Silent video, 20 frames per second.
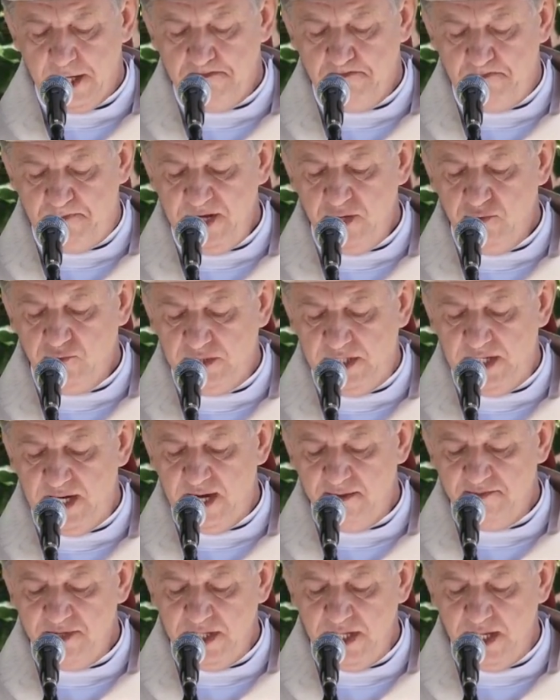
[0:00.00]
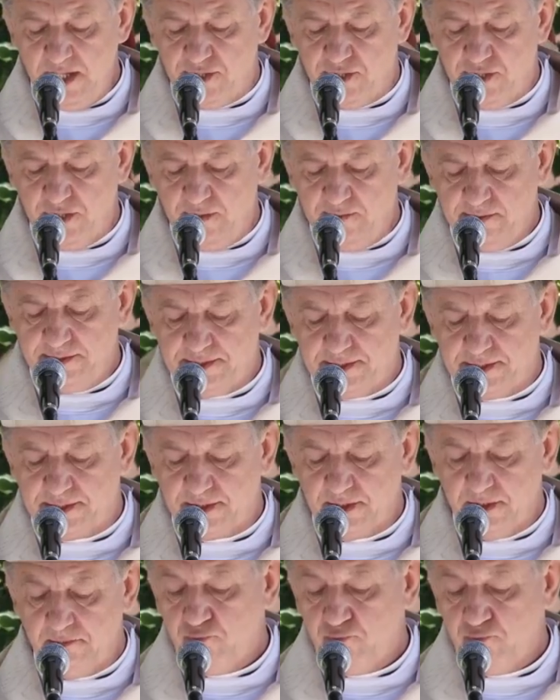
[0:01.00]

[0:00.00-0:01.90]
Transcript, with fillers: był dla mnie ksiądz,